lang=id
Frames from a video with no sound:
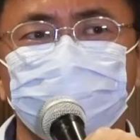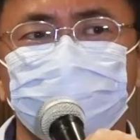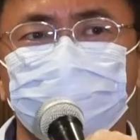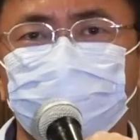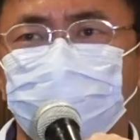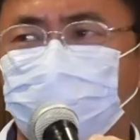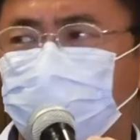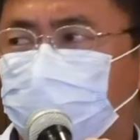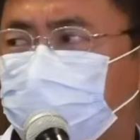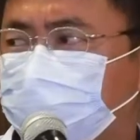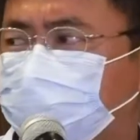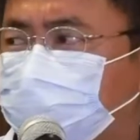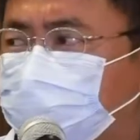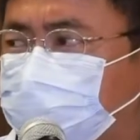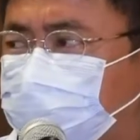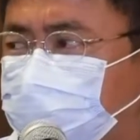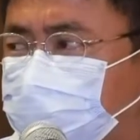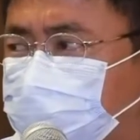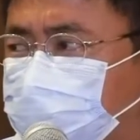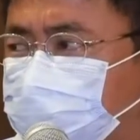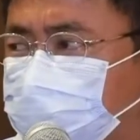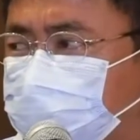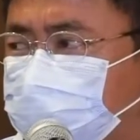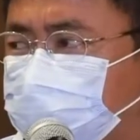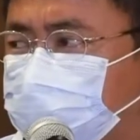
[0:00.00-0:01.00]
Enggak lama
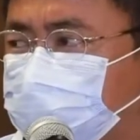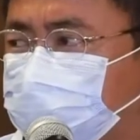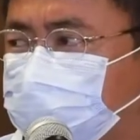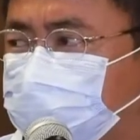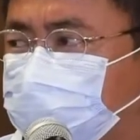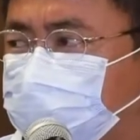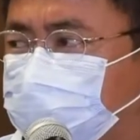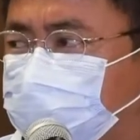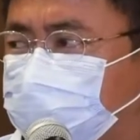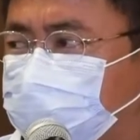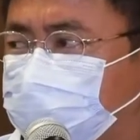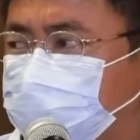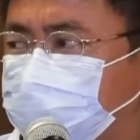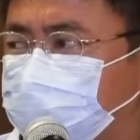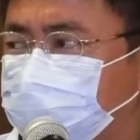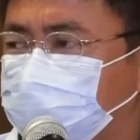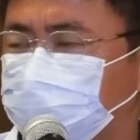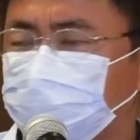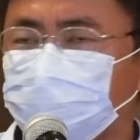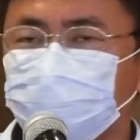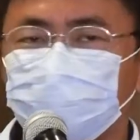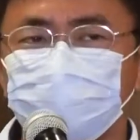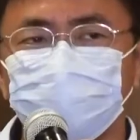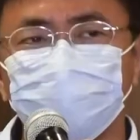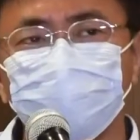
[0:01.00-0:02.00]
toh?
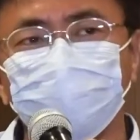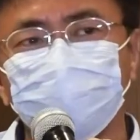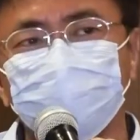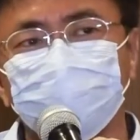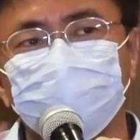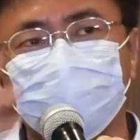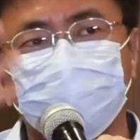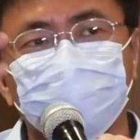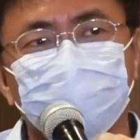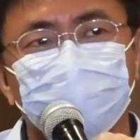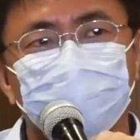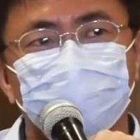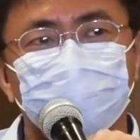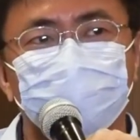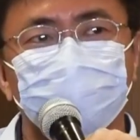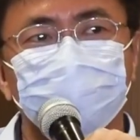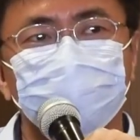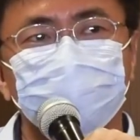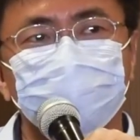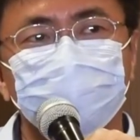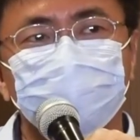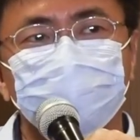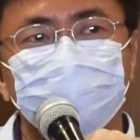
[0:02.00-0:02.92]
Yang sebelumnya